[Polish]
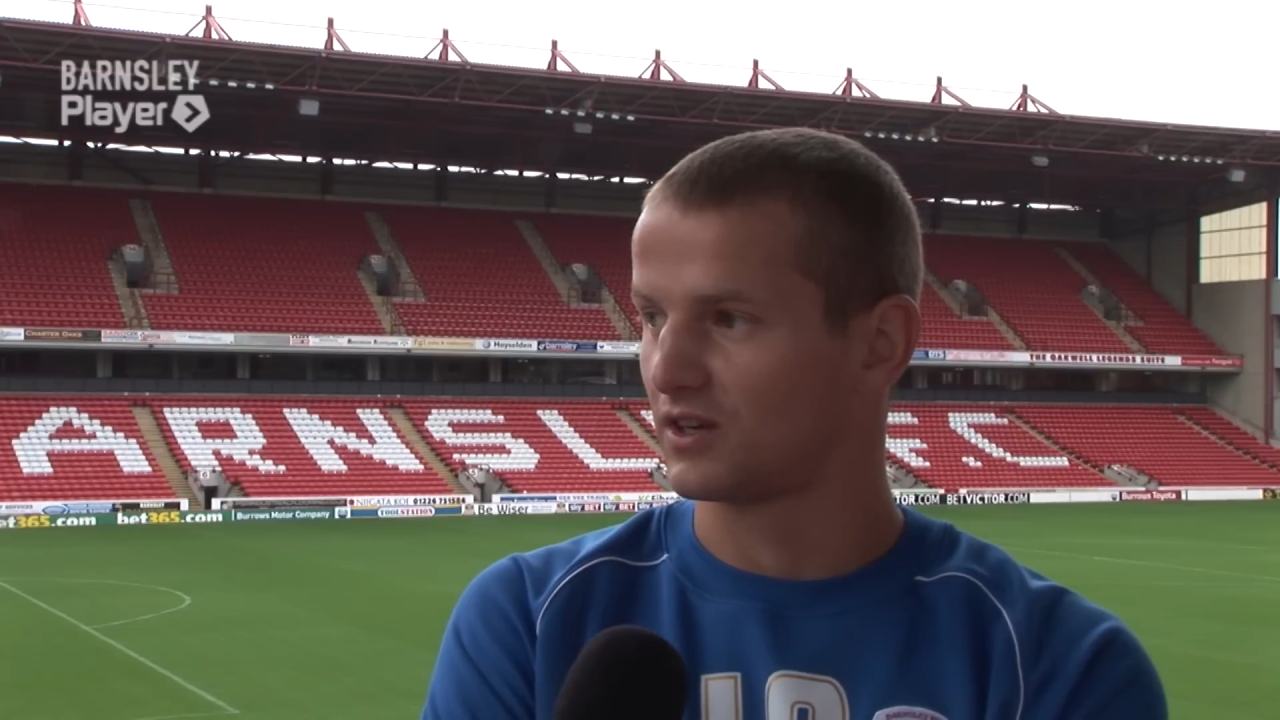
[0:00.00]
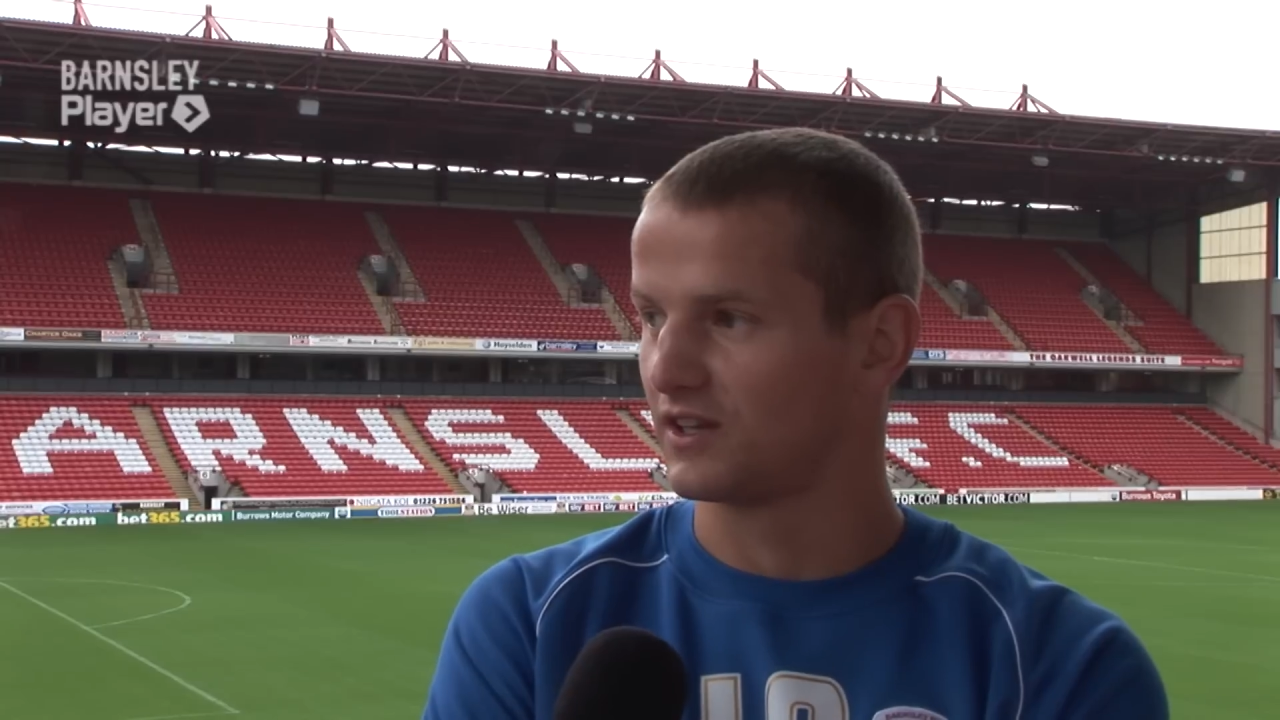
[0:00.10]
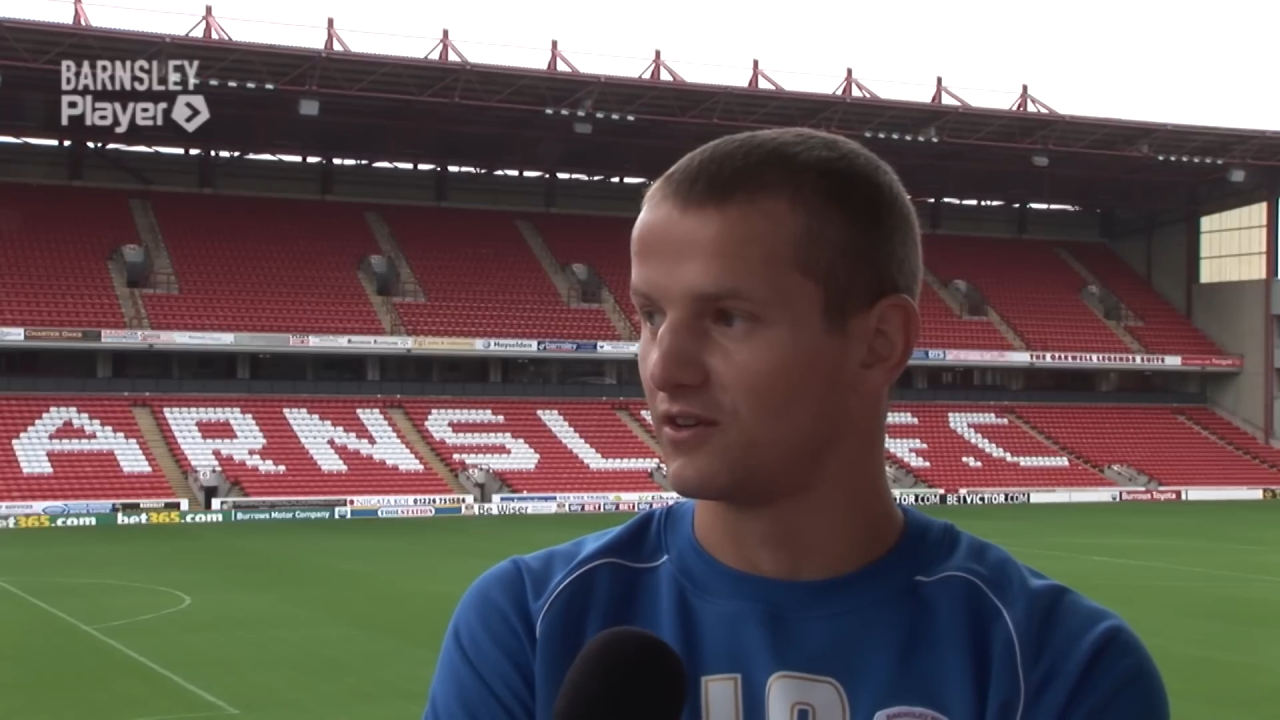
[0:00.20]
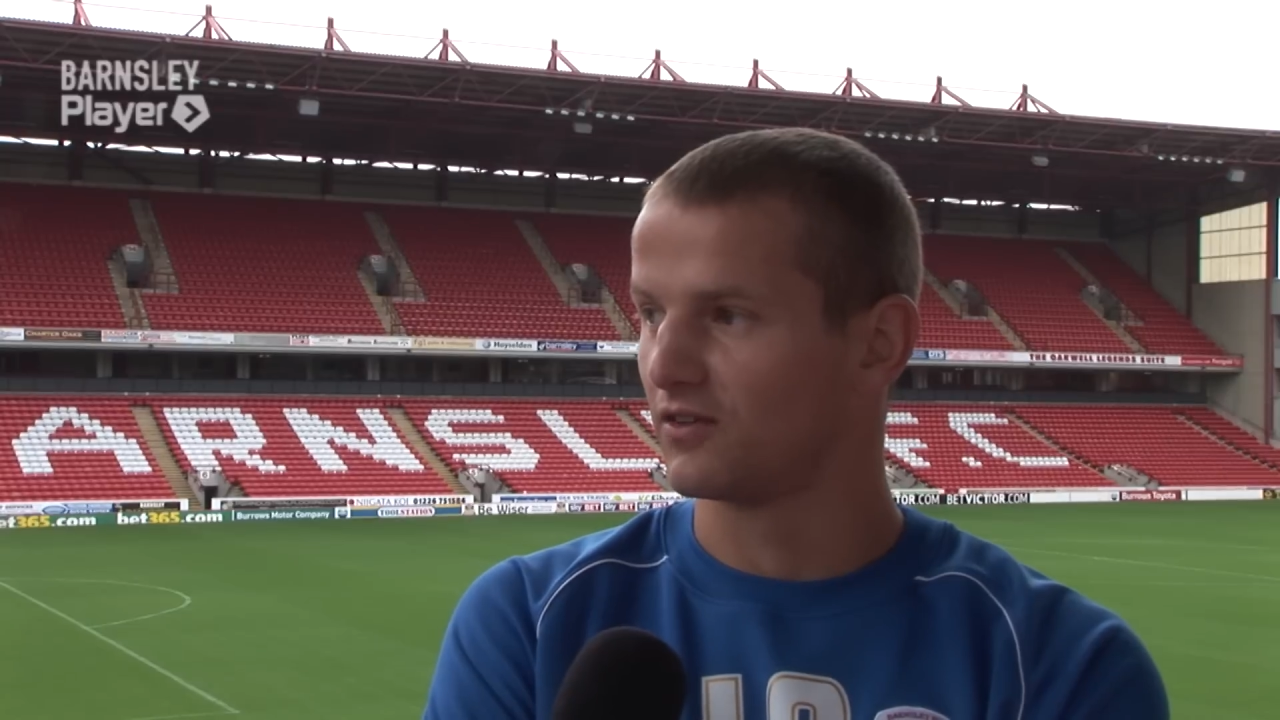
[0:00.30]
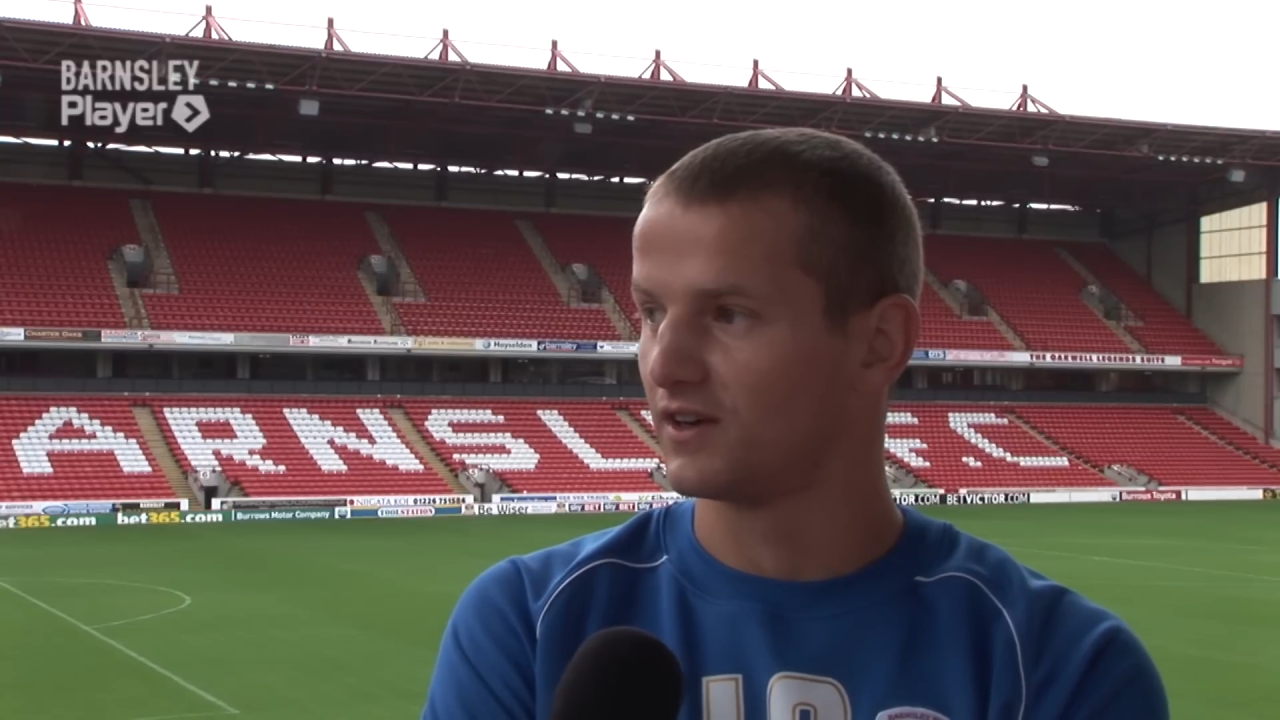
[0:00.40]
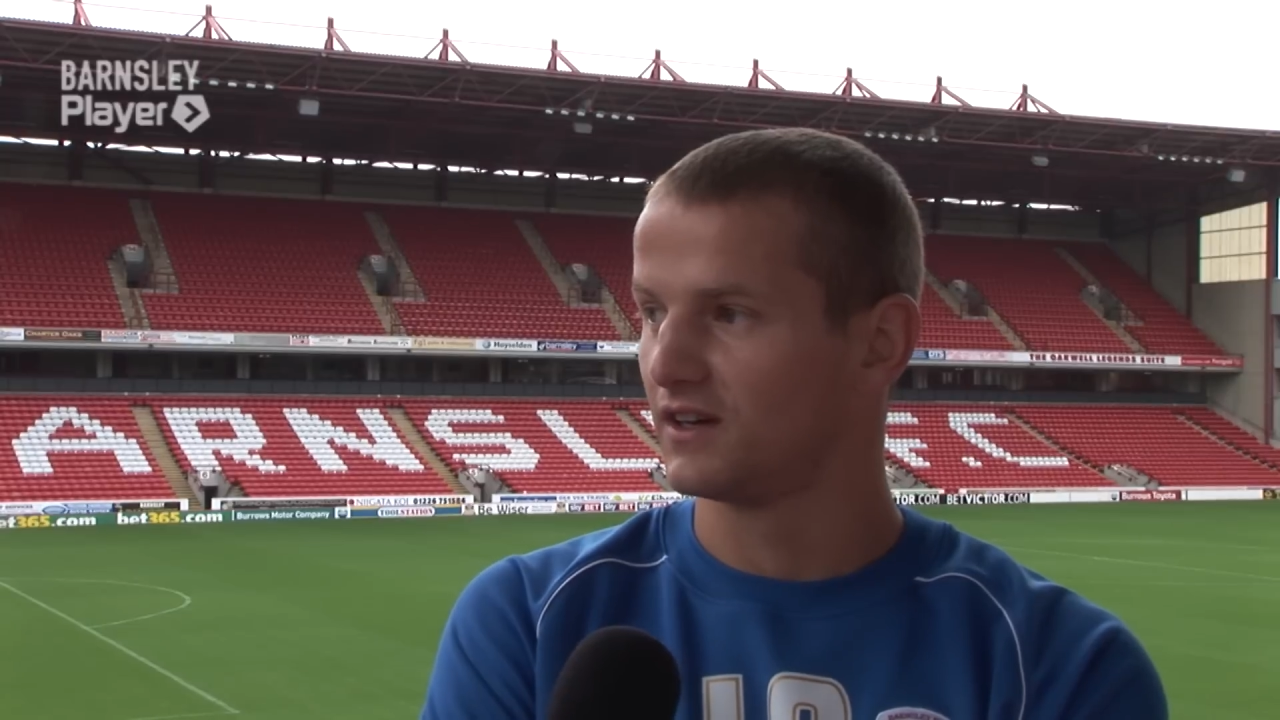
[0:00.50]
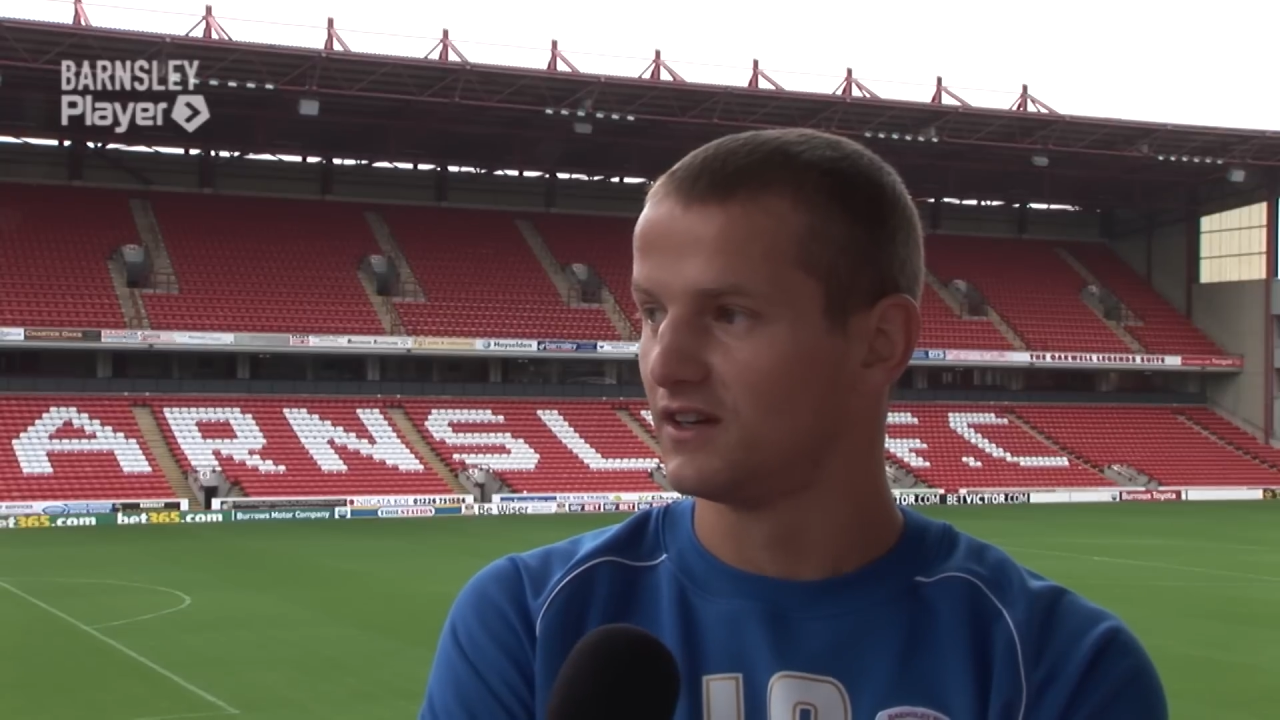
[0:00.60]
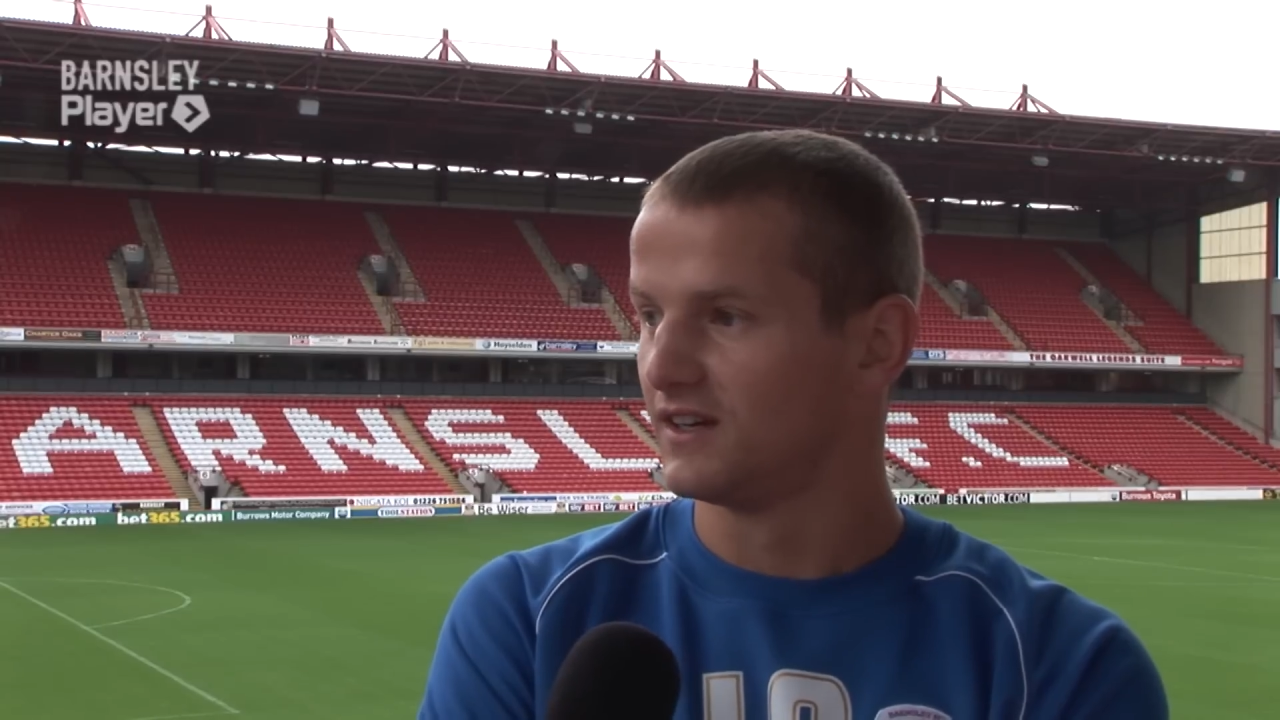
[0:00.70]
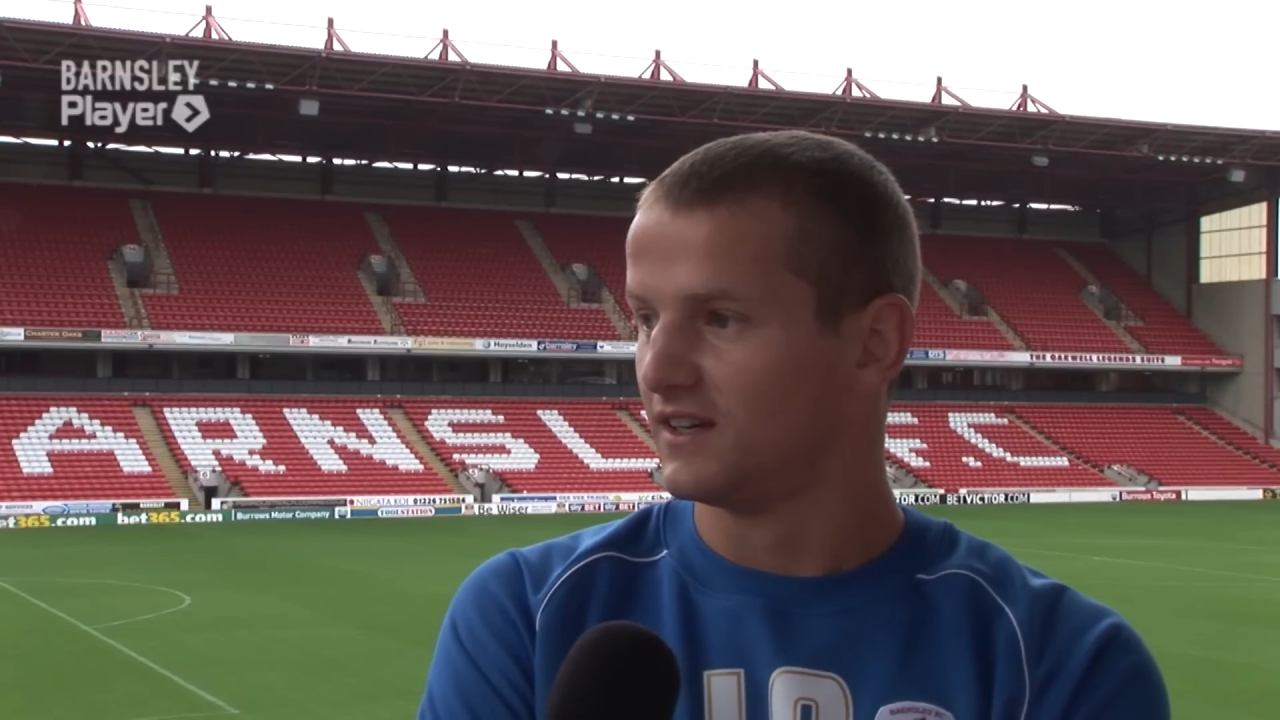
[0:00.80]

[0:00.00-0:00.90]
treningowe,